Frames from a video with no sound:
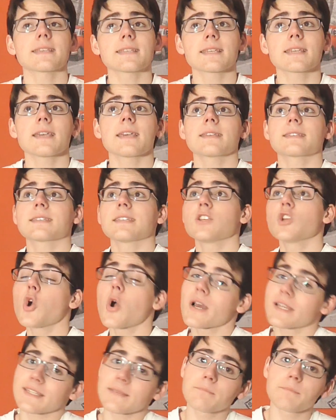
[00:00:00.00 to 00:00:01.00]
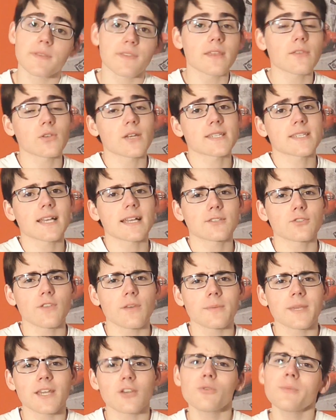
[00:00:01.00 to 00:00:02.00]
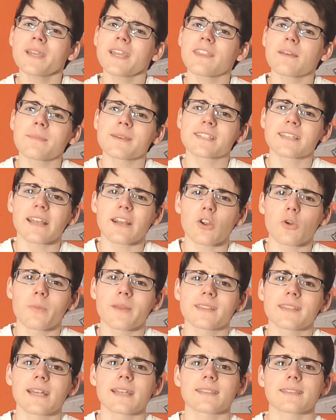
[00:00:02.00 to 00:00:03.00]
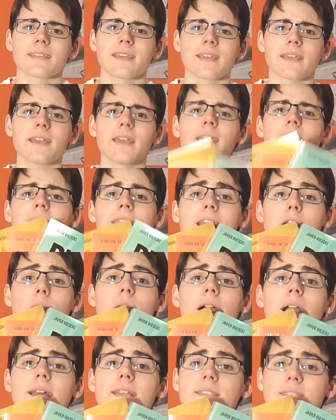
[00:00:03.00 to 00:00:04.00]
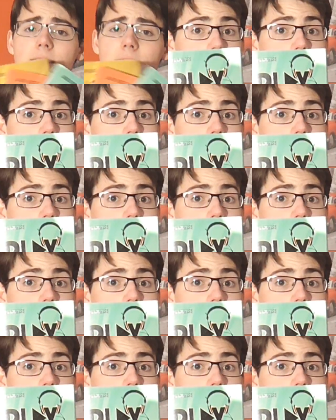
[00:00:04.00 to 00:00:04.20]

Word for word: Así que si no has empezado la saga todavía, no me queda más que recomendarte que lo hagas.